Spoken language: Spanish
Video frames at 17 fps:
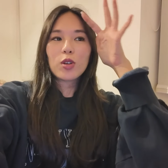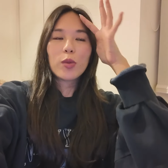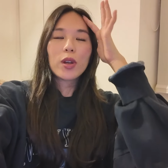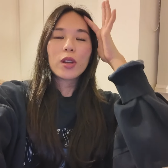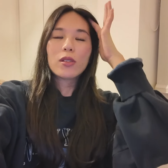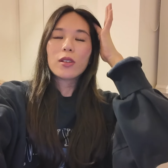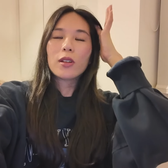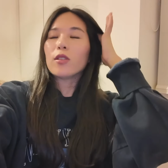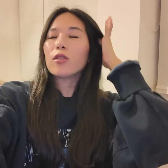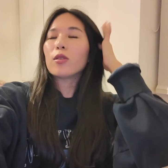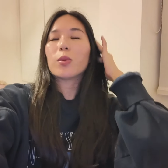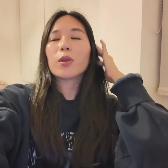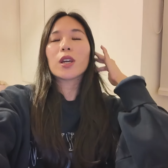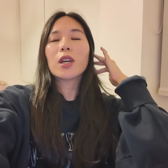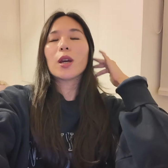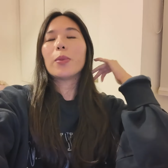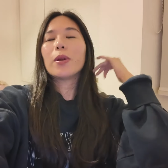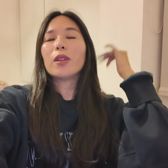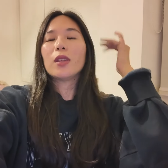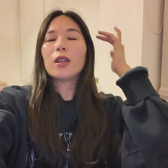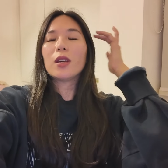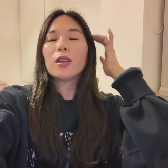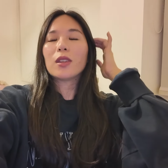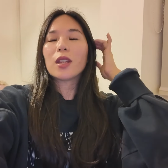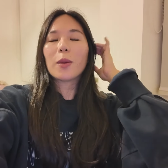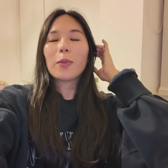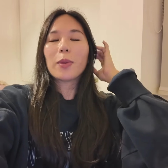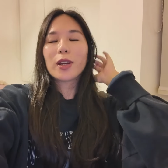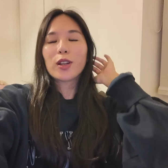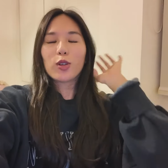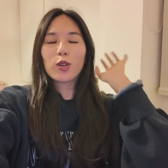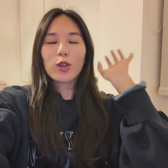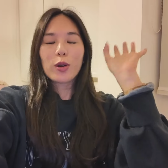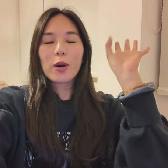no voy a decir eso porque ya aprendí en terapia
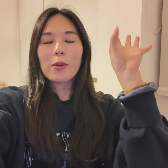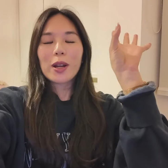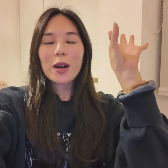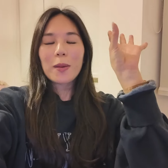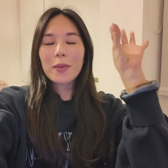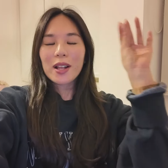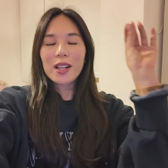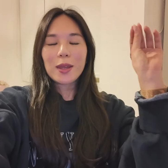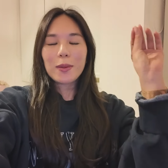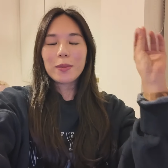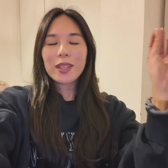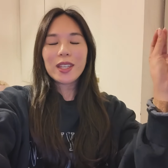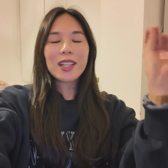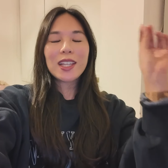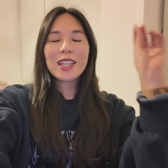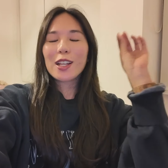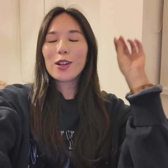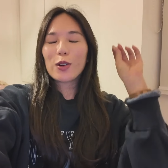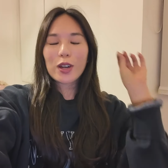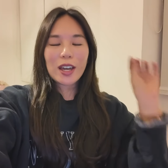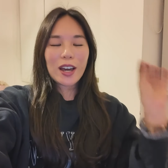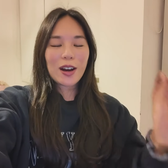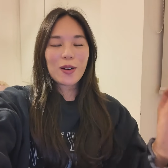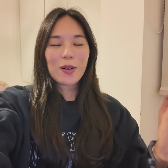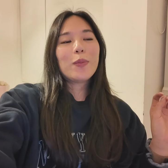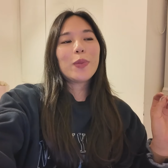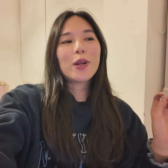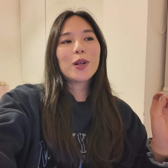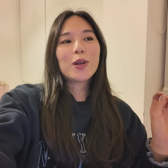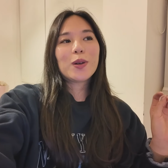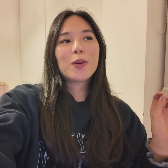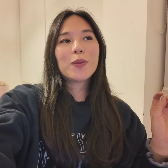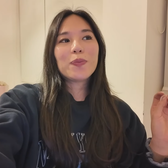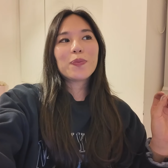que no debo hablar mal de mí ni de lo que hago.
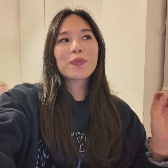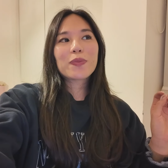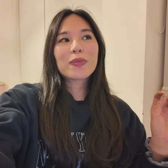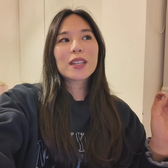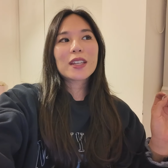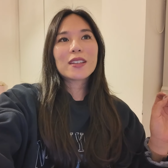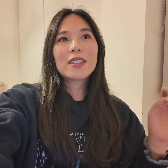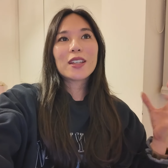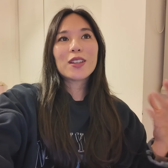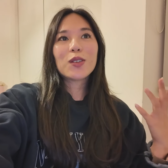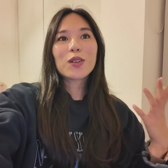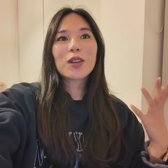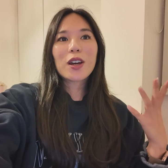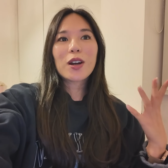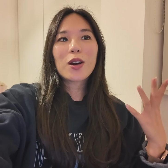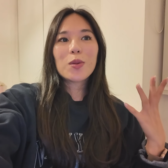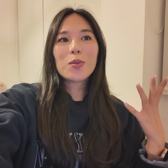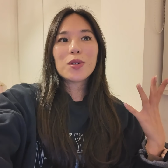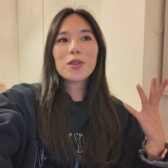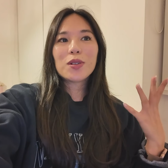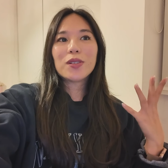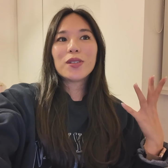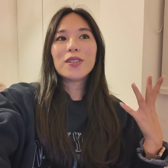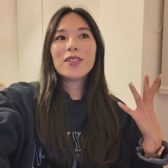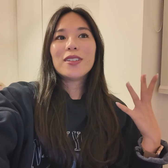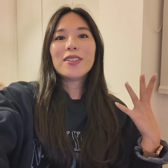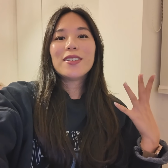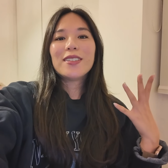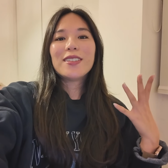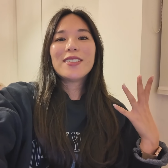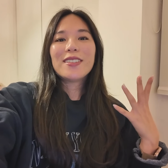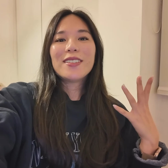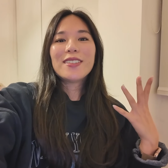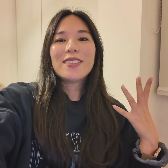Pero siento que es como...
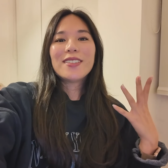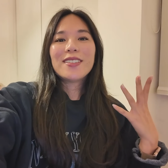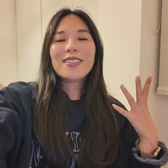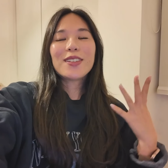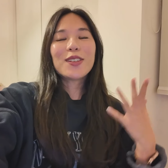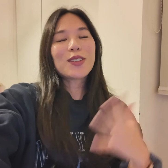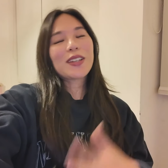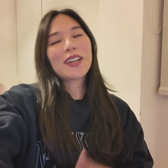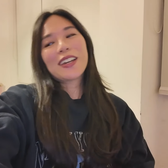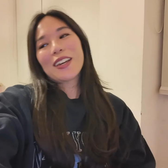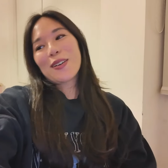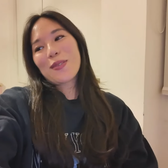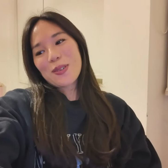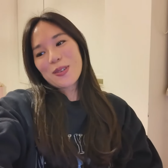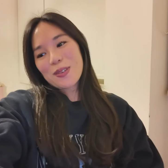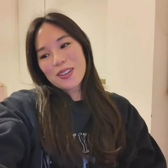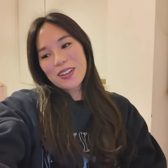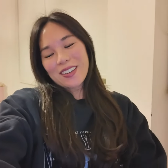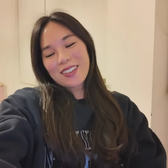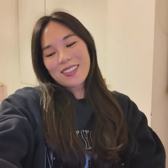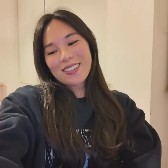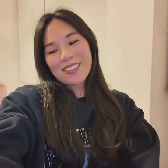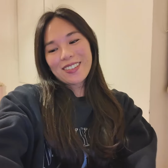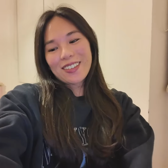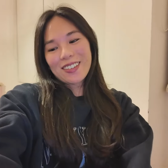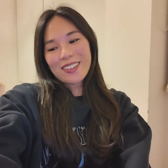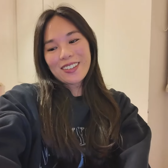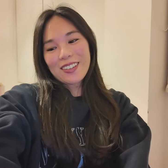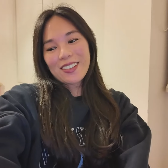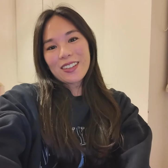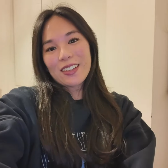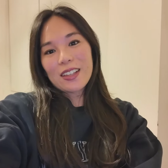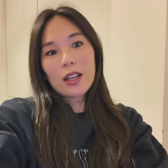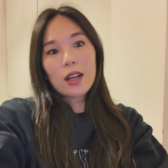No sé, ya bueno, ya. Sigue tus
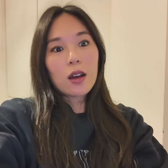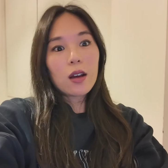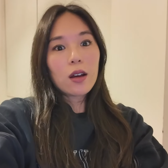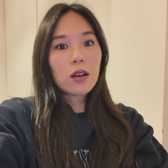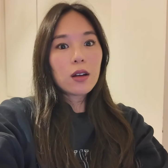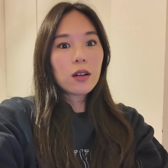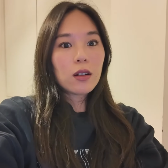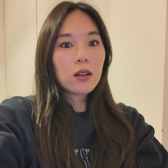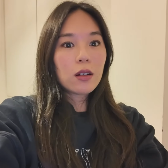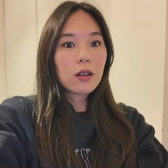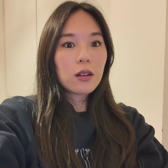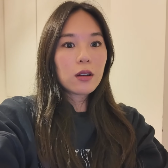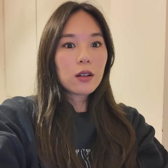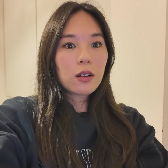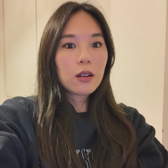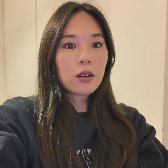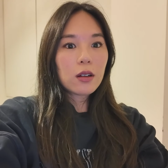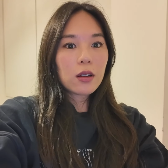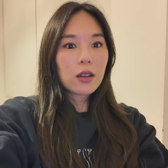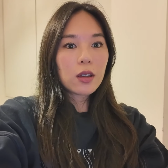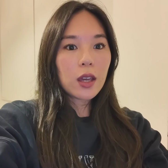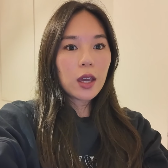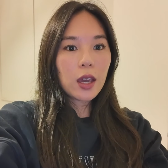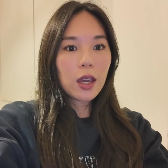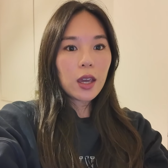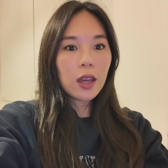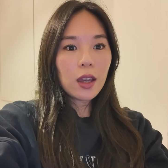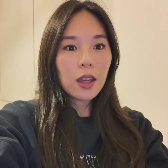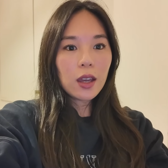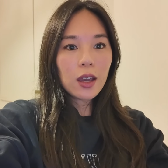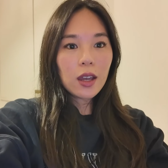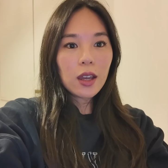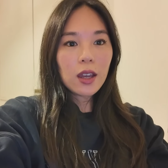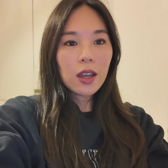instintos.
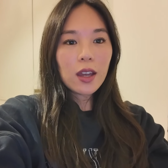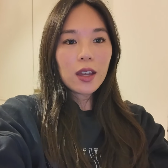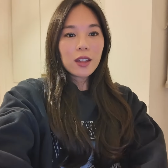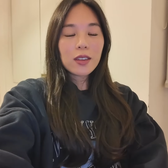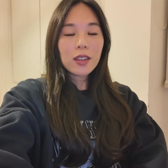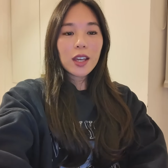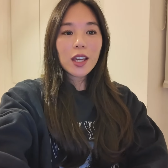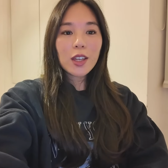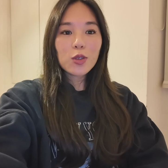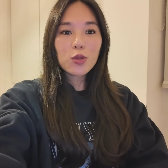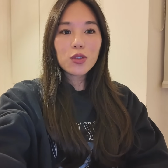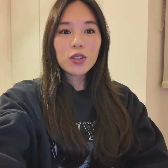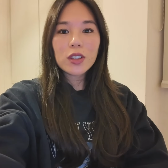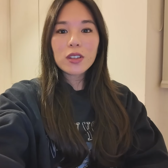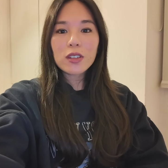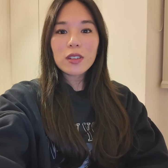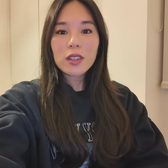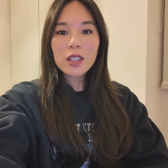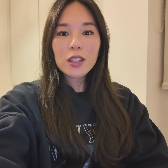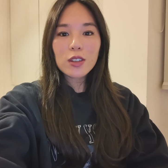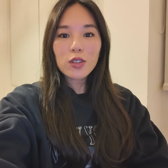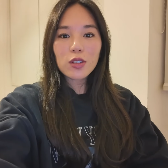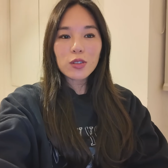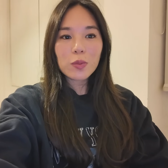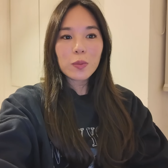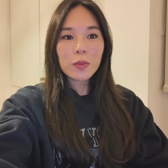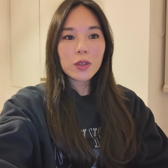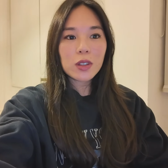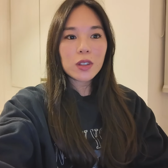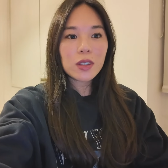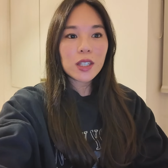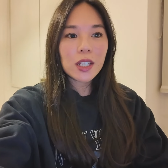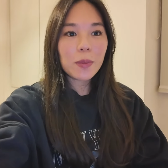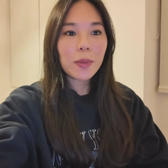¿Qué? Sigue tus instintos.
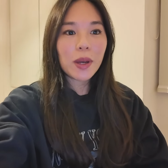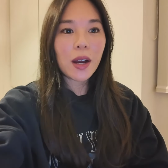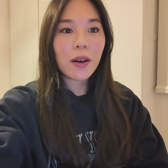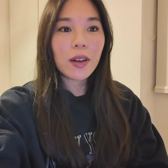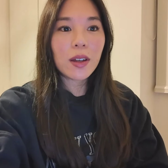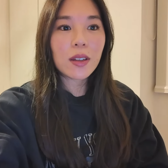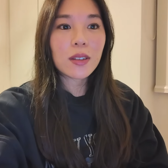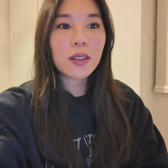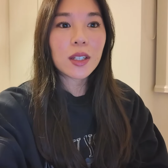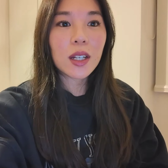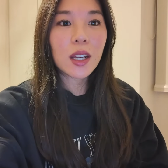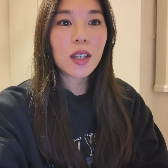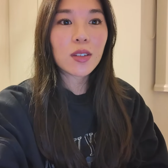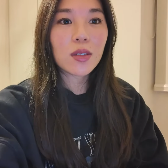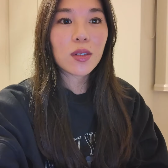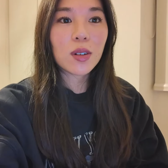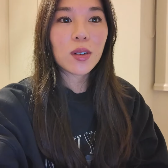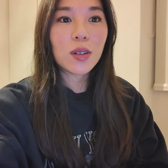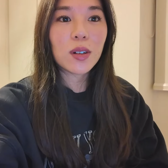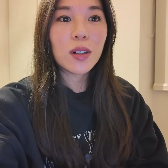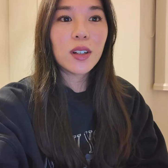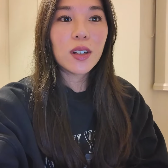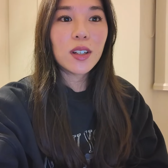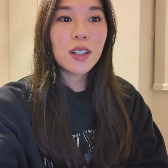Siri me acaba de decir eso.